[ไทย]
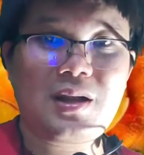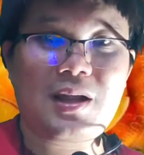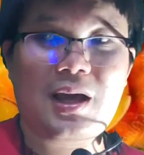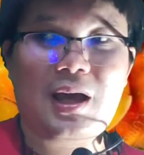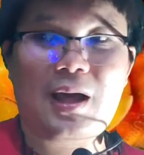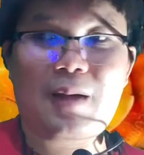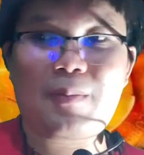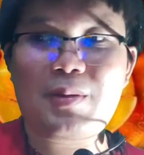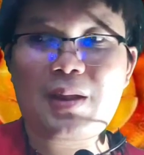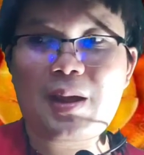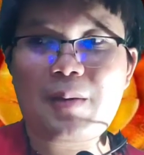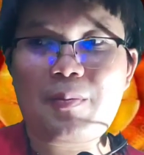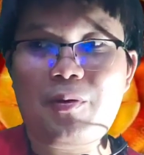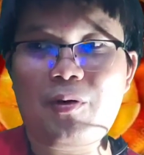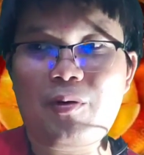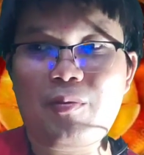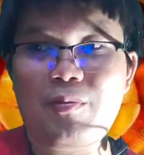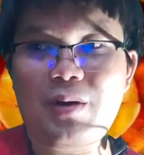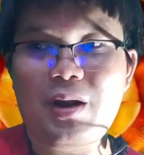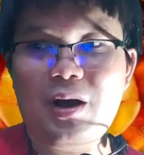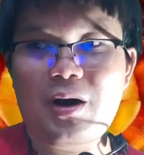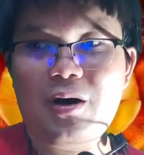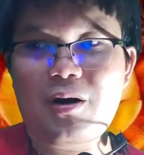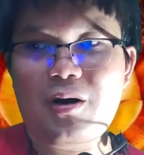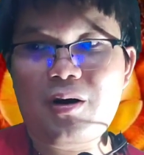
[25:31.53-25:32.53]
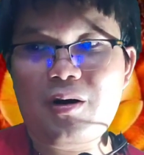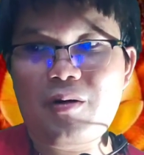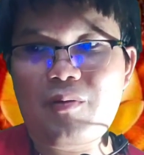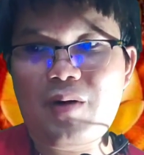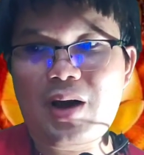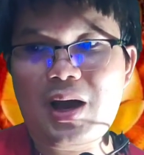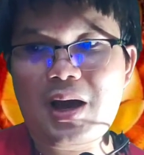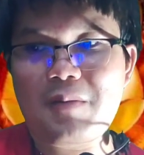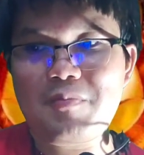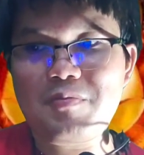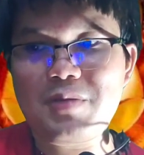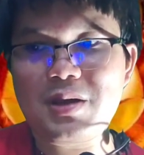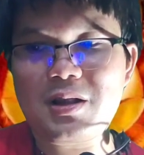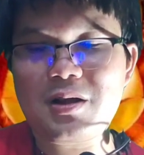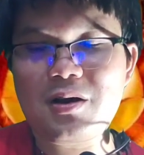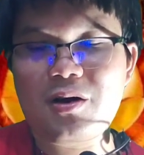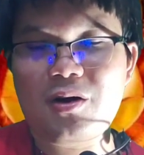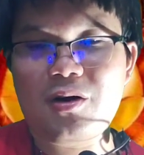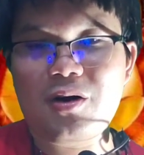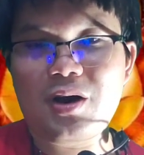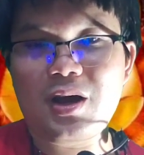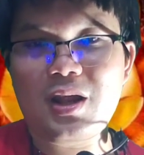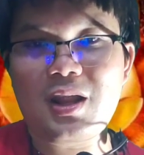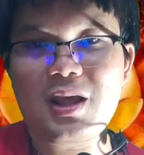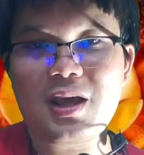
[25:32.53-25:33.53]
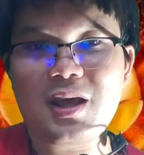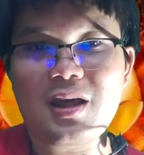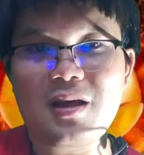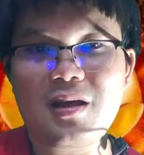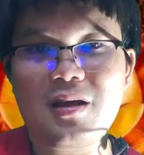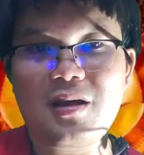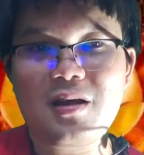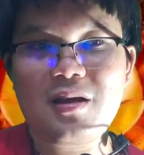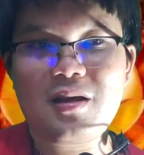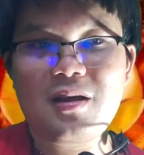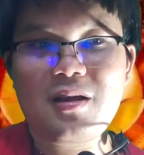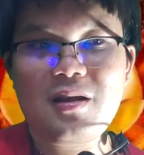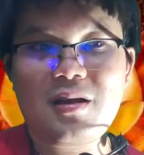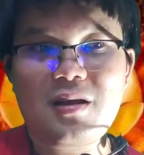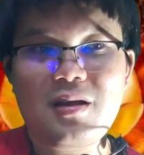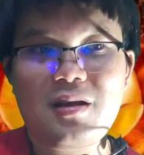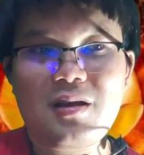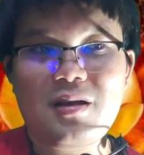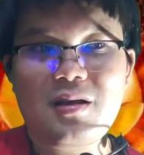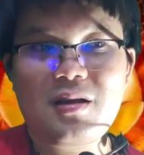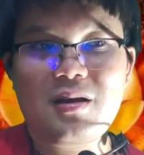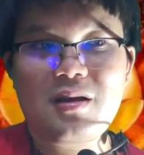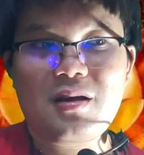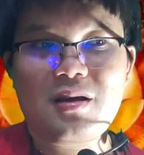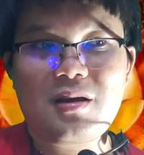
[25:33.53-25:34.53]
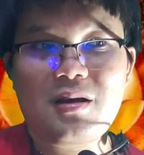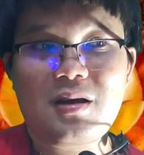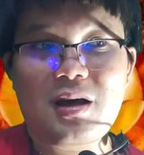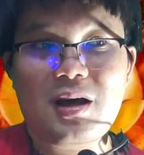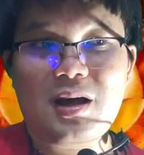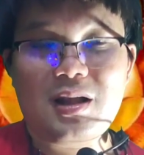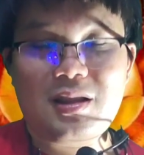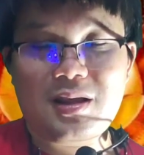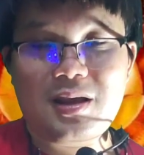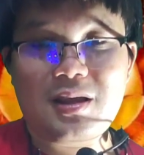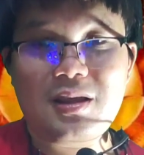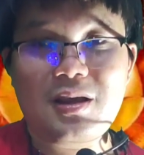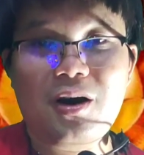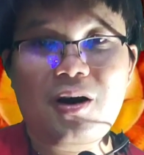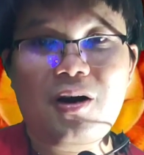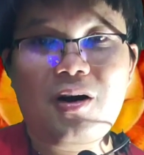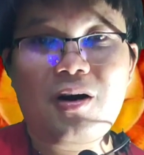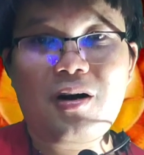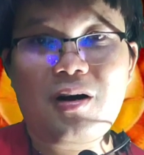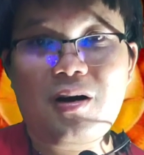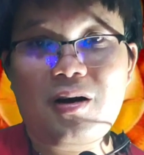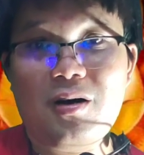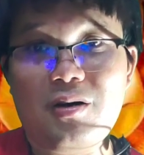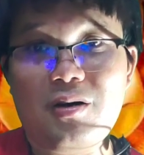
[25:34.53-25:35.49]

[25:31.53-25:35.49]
นะครับแต่ผมรอว่าบิตคอยเนี่ย อาจจะย่อ